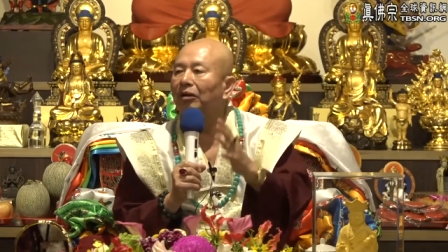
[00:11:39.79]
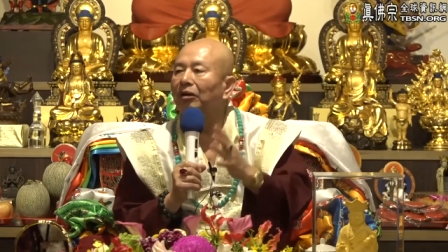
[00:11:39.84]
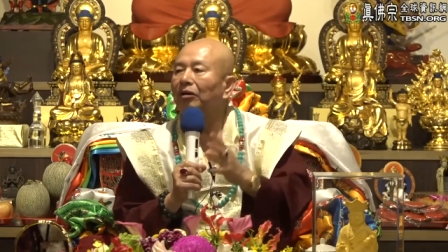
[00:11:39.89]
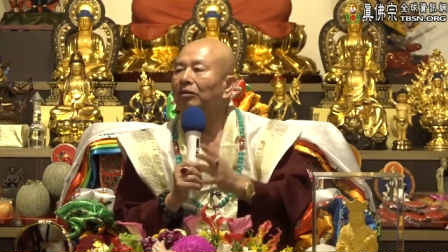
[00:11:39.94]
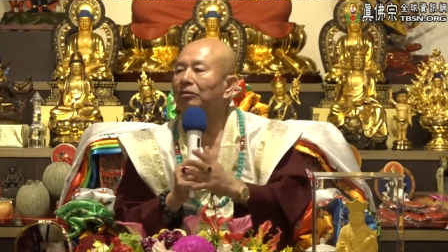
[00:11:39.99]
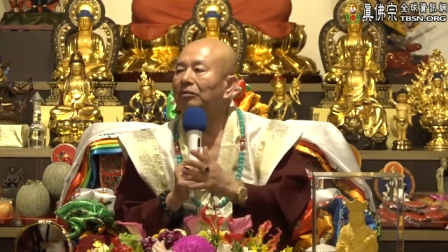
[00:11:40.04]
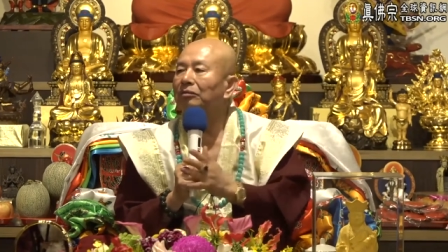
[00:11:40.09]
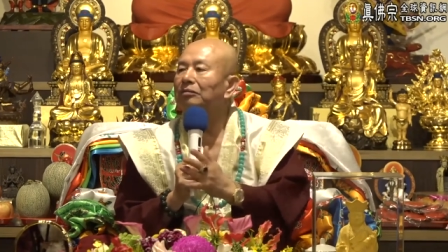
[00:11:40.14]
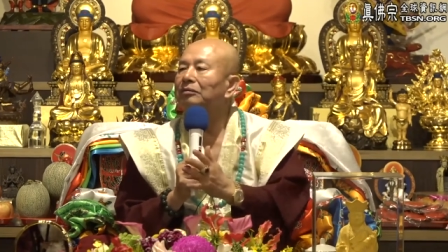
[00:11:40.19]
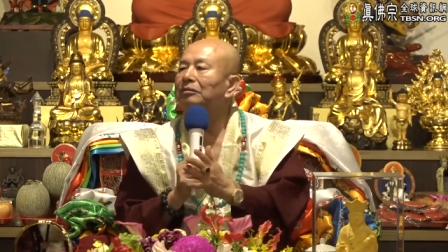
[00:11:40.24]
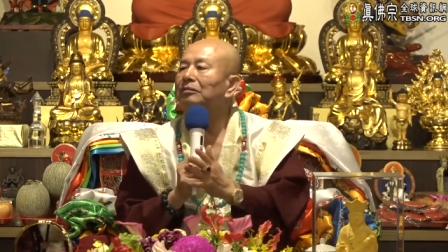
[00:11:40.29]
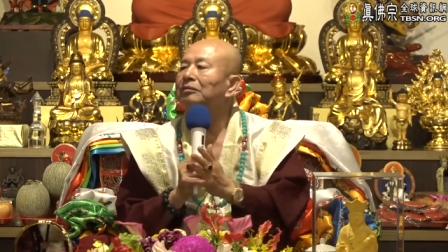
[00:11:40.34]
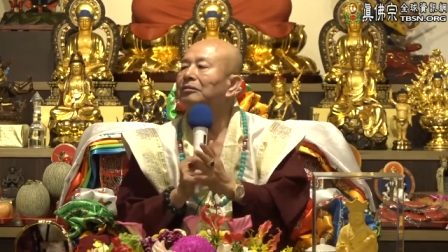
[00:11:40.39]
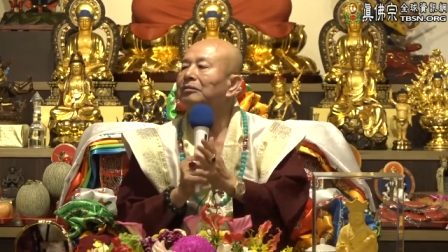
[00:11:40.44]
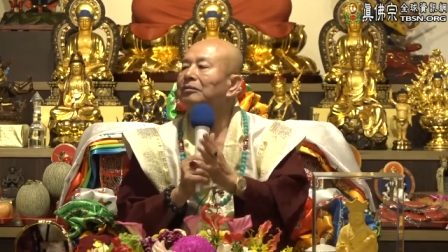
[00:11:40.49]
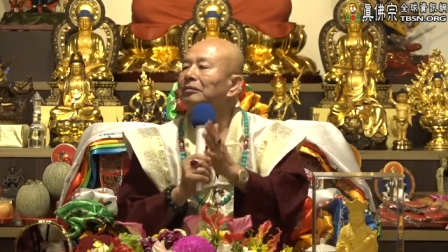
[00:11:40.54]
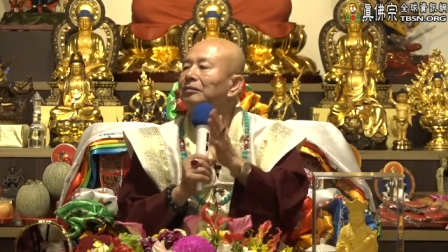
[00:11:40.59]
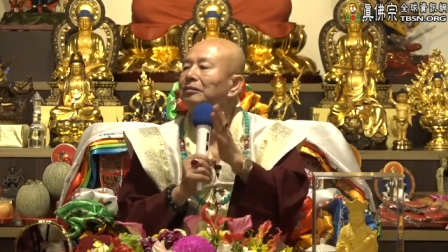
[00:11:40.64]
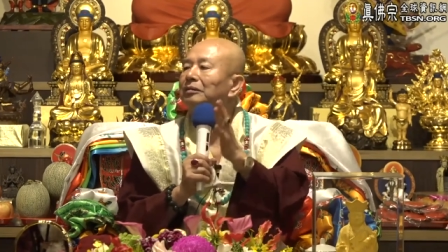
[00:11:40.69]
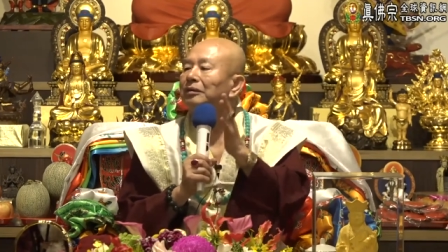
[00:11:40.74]
哦，
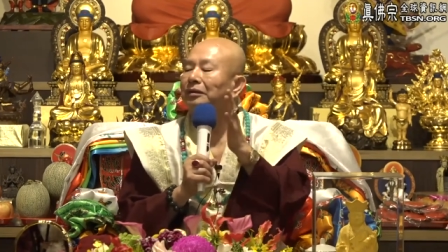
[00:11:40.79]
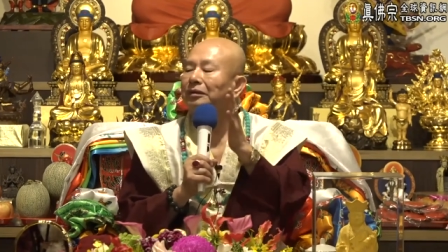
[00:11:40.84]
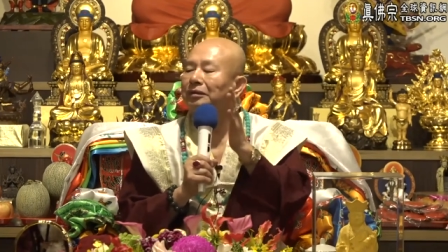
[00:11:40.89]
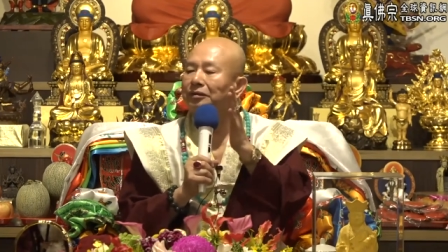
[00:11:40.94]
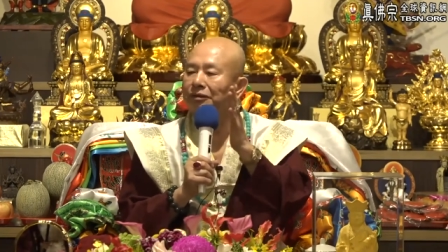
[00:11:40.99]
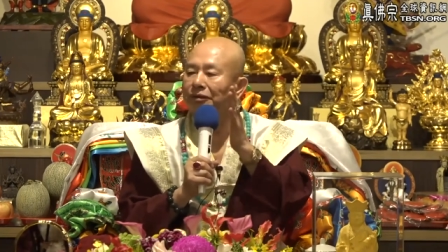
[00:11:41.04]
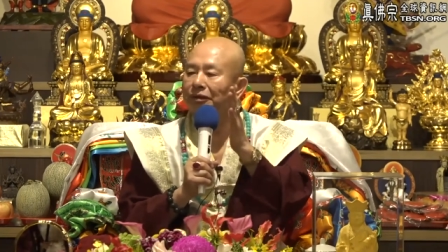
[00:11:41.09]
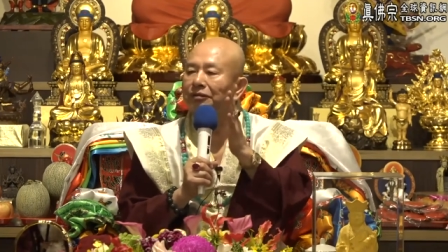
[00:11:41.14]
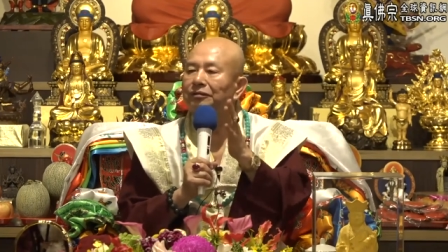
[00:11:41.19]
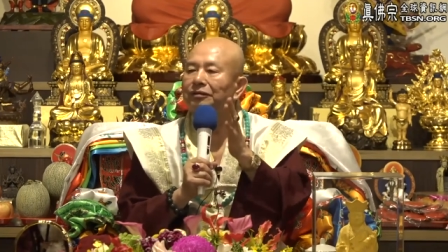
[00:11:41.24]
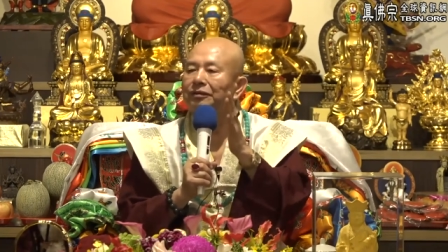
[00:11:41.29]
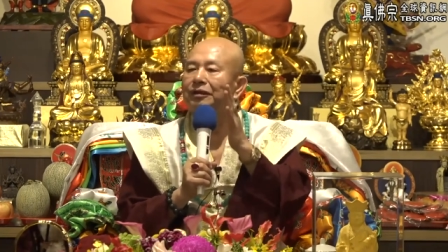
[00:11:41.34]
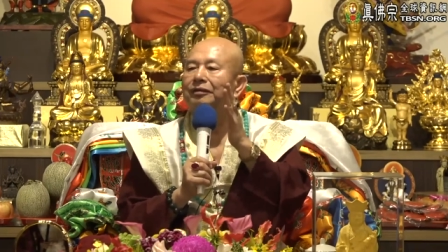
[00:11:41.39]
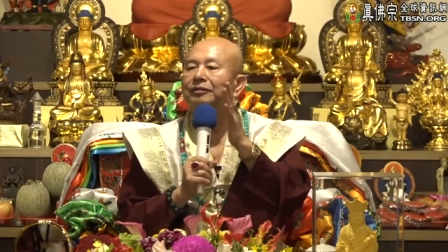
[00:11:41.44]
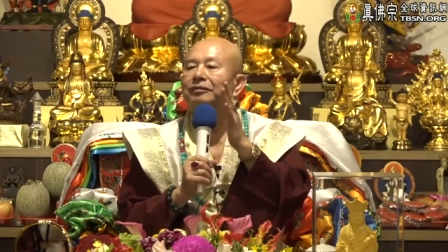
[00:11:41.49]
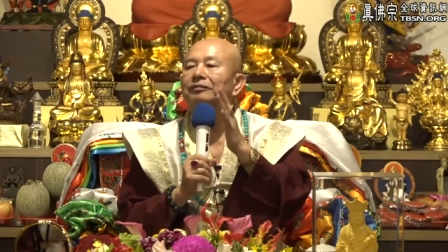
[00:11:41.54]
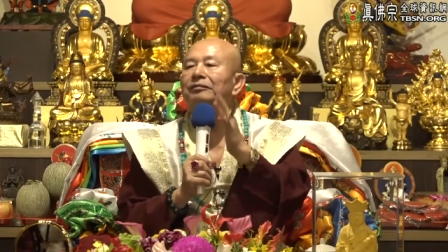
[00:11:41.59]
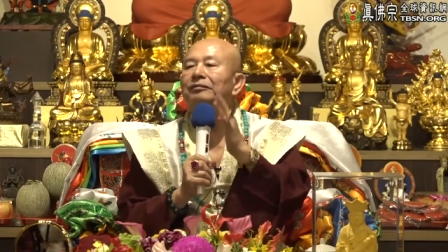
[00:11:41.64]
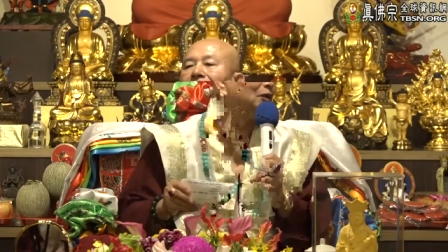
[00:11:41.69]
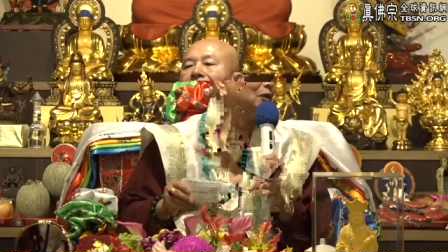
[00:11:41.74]
这个真
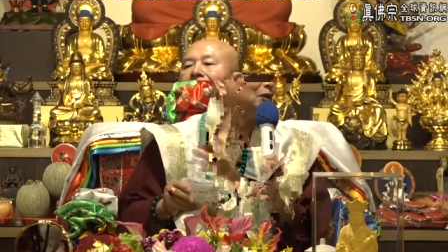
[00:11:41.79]
人